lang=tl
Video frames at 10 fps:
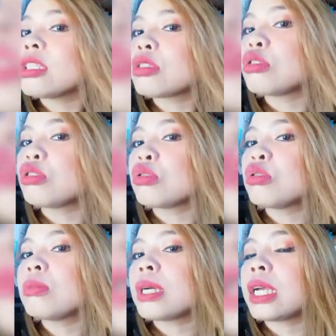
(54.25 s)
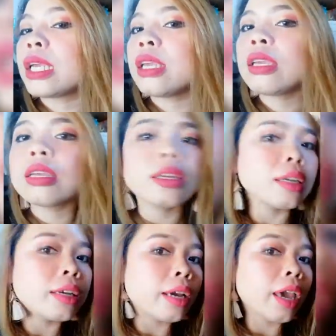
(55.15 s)
To do my
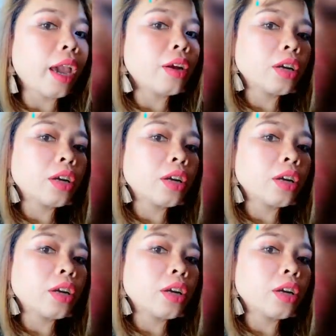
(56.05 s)
hair